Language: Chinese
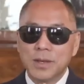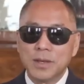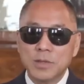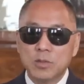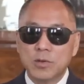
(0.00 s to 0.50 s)

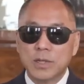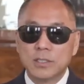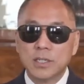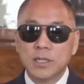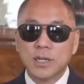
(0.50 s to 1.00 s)
阿弥陀佛。
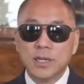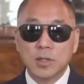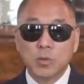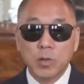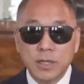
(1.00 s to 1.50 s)
这
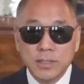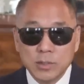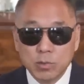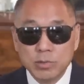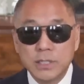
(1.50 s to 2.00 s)
个我要
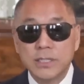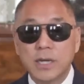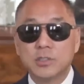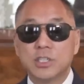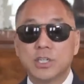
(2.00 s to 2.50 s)
再重申一
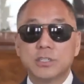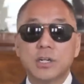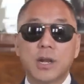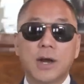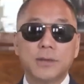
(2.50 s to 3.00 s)
下几个
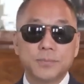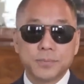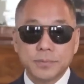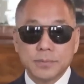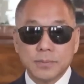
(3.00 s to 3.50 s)
事儿啊。
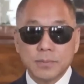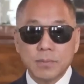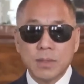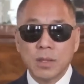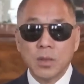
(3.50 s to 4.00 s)

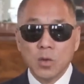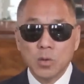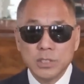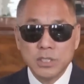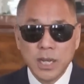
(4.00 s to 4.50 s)

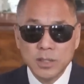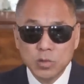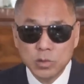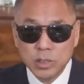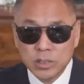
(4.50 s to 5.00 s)
我前
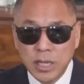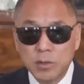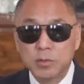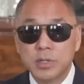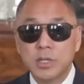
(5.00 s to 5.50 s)
天说的戴
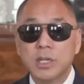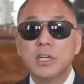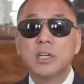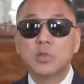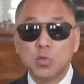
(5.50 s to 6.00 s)
永革
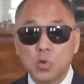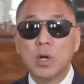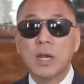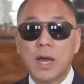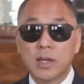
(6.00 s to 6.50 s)
喝
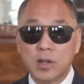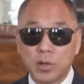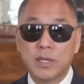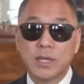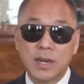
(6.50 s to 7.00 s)
多了
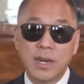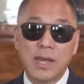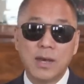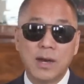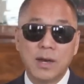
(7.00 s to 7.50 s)
搞了杨
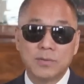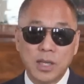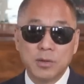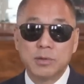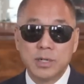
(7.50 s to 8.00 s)
澜啊，
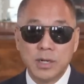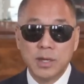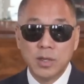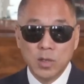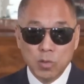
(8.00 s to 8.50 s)
戴永
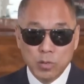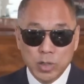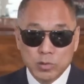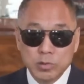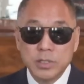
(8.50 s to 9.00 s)
革，我
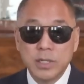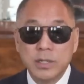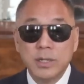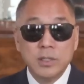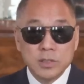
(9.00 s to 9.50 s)
要重
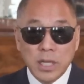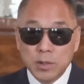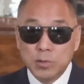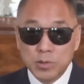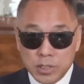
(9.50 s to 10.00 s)
申，
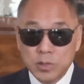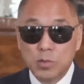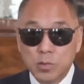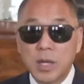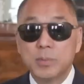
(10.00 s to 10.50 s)
戴永革
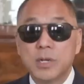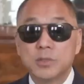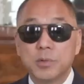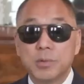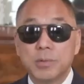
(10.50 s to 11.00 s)
从来不
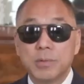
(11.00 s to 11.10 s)
喝酒，